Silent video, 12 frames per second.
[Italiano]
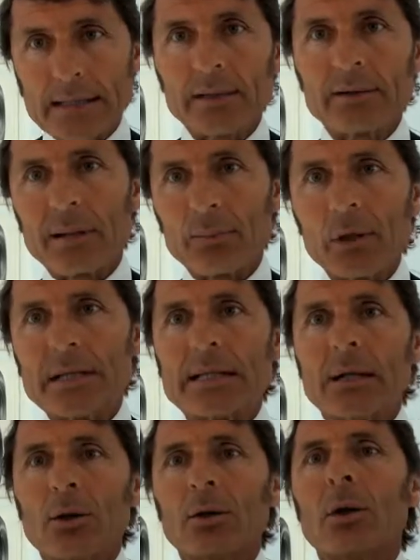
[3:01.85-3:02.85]
siamo nel
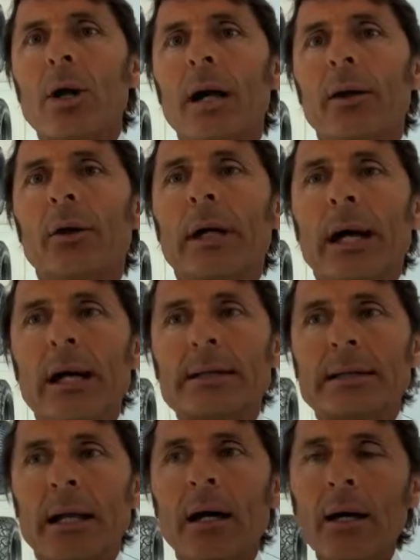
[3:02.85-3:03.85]
secondo anno in
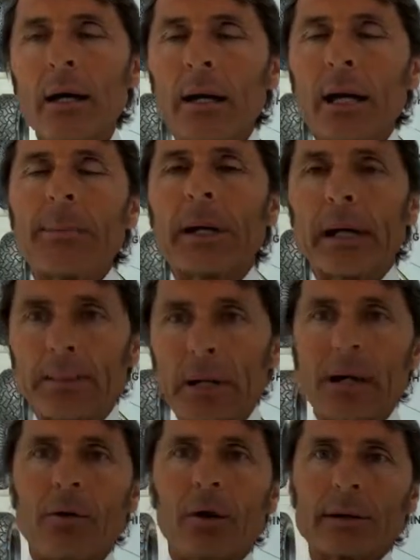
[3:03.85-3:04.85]
Asia e per la
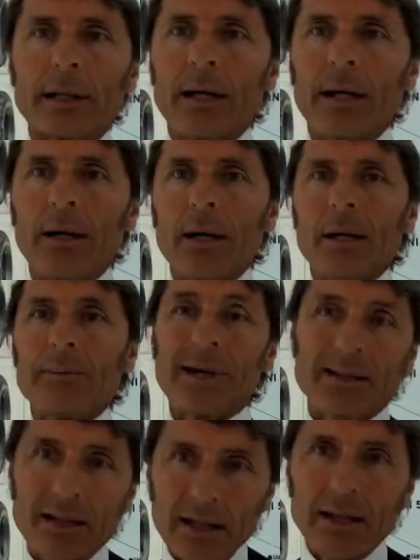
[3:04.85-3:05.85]
prima volta
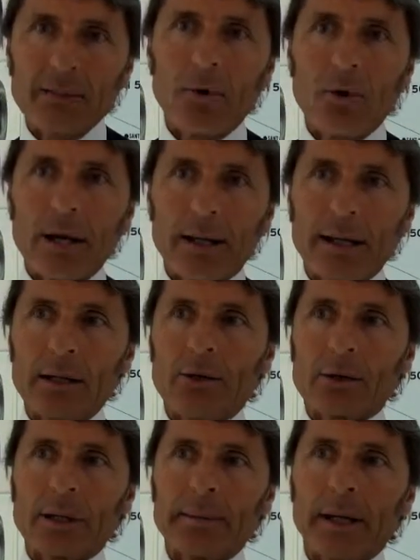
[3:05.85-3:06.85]
partiremo anche in
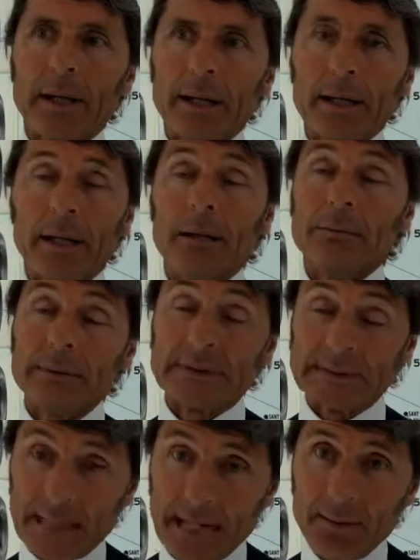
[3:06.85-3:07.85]
Nord America.
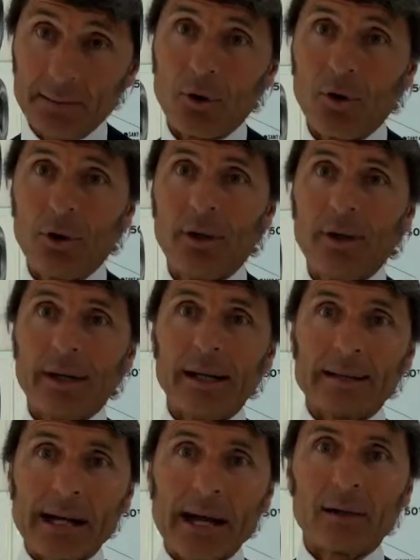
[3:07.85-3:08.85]
Stiamo
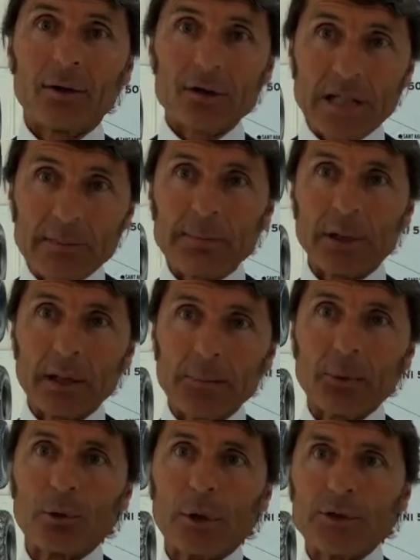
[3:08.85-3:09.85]
entrando sempre di
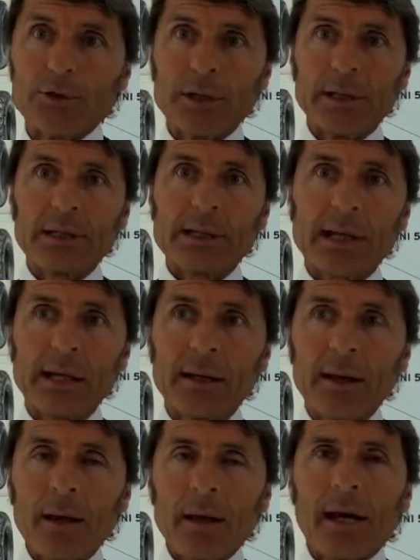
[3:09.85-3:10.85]
più nel GT3
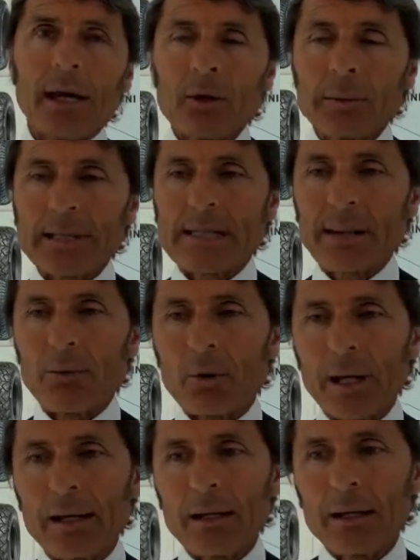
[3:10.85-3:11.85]
e noi pensiamo
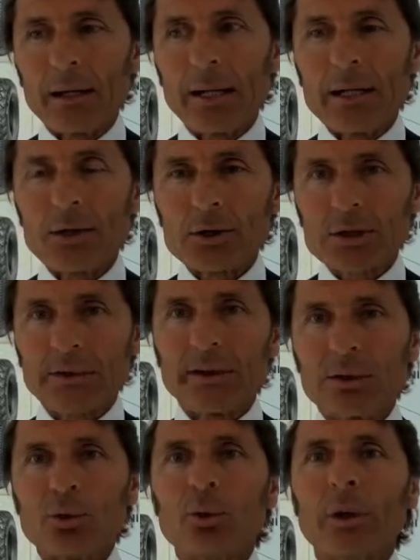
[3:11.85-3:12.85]
che le nostre
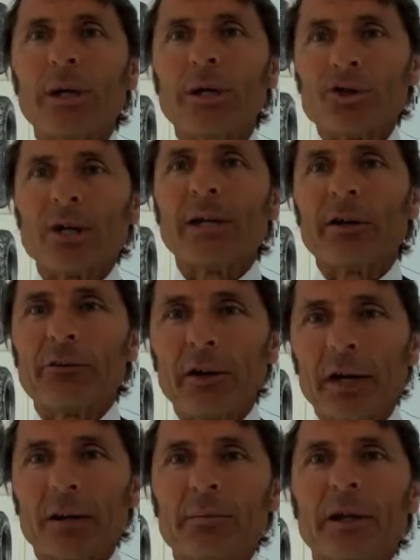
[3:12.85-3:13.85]
vetture già da
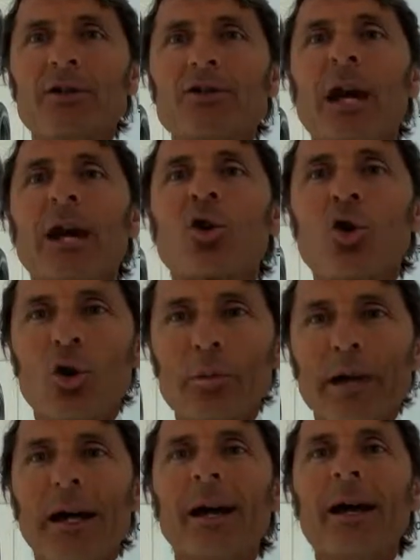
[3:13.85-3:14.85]
ferme, già
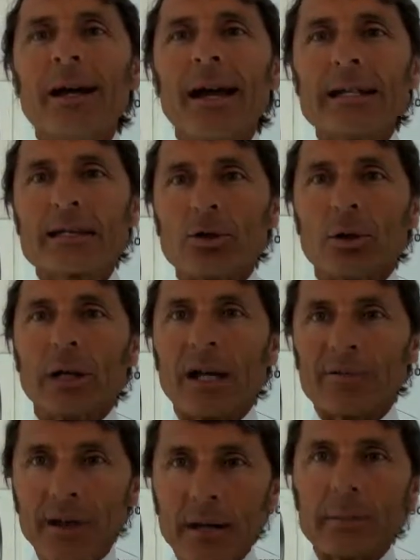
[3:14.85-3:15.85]
come escono
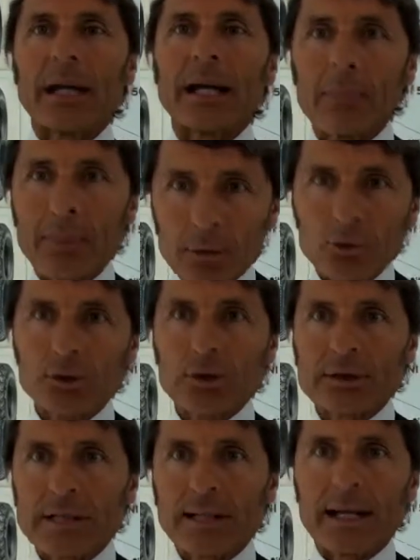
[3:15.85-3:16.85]
dalla fabbrica per
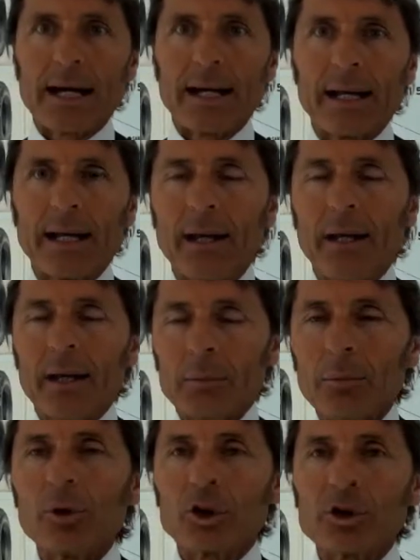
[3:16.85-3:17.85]
uso stradale,
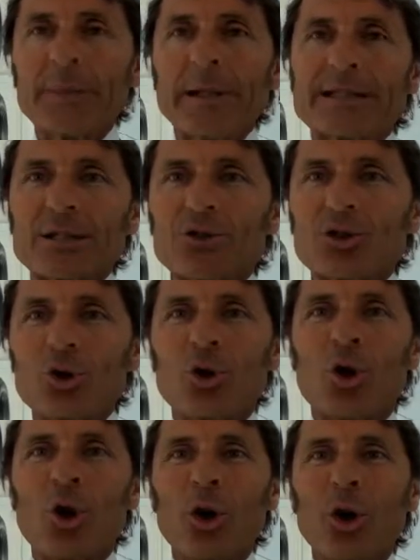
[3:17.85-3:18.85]
molto spesso
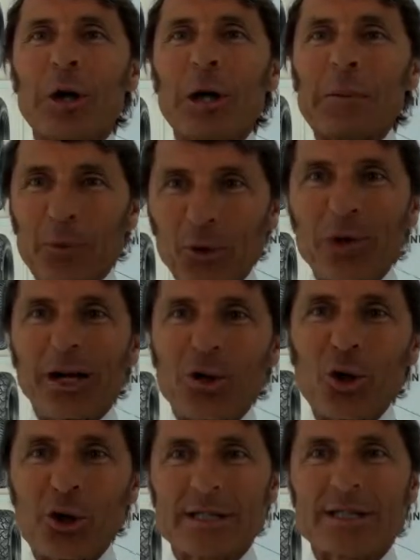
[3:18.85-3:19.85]
sono più da
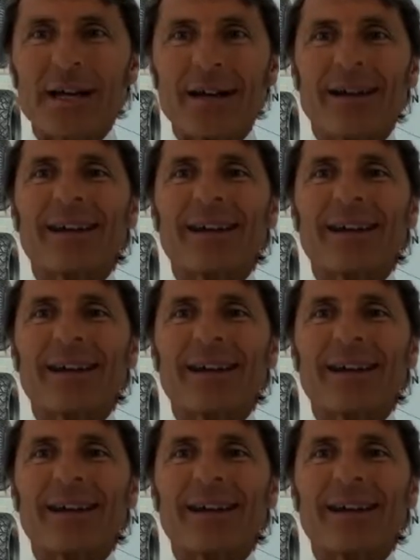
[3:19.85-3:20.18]
corsa